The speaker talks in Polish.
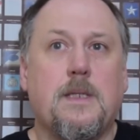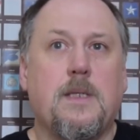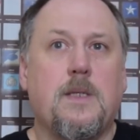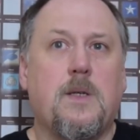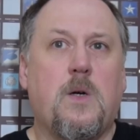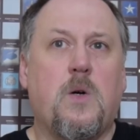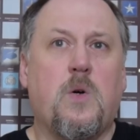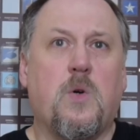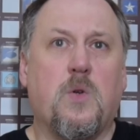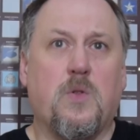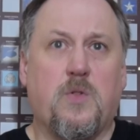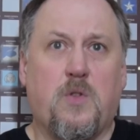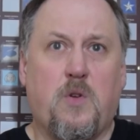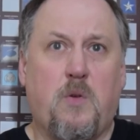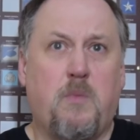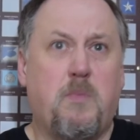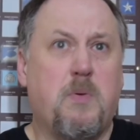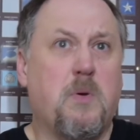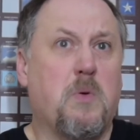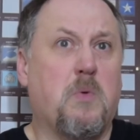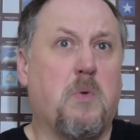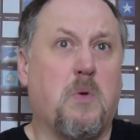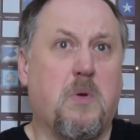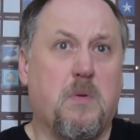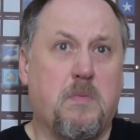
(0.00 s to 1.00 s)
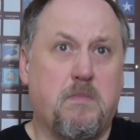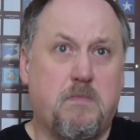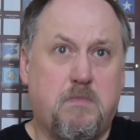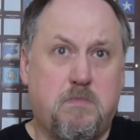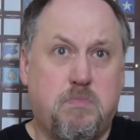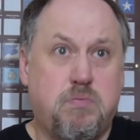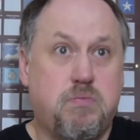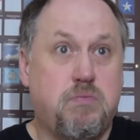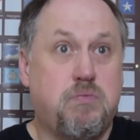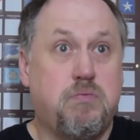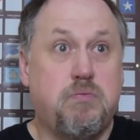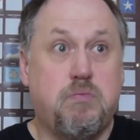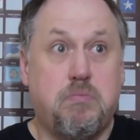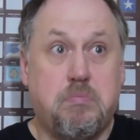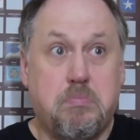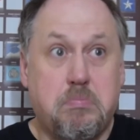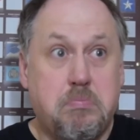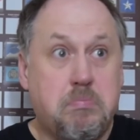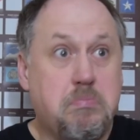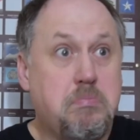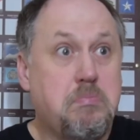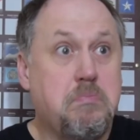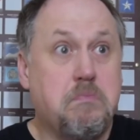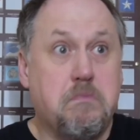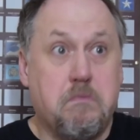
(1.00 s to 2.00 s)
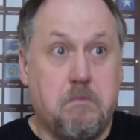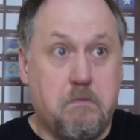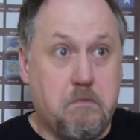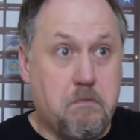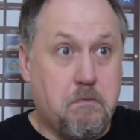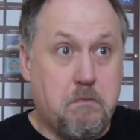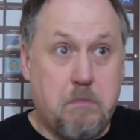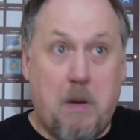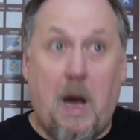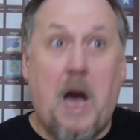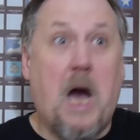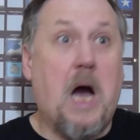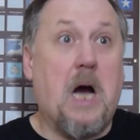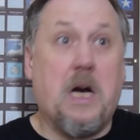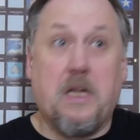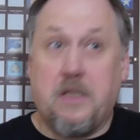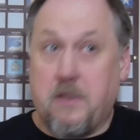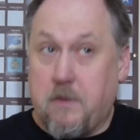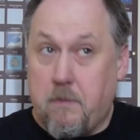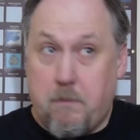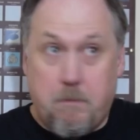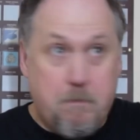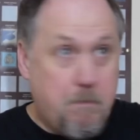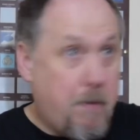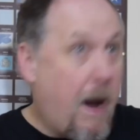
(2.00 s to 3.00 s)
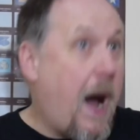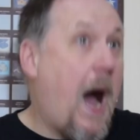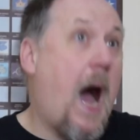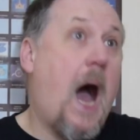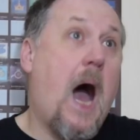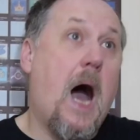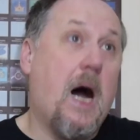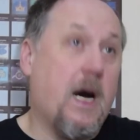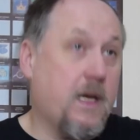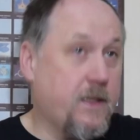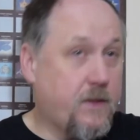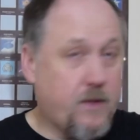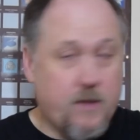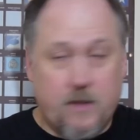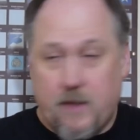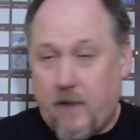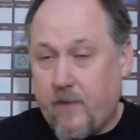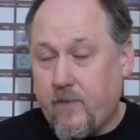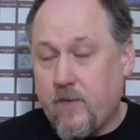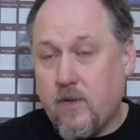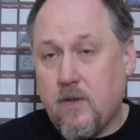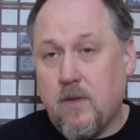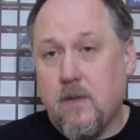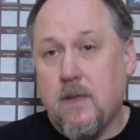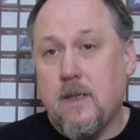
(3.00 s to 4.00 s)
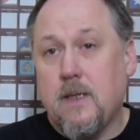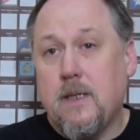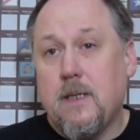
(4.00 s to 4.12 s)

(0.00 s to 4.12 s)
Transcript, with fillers: O, to było bardzo, bardzo dawno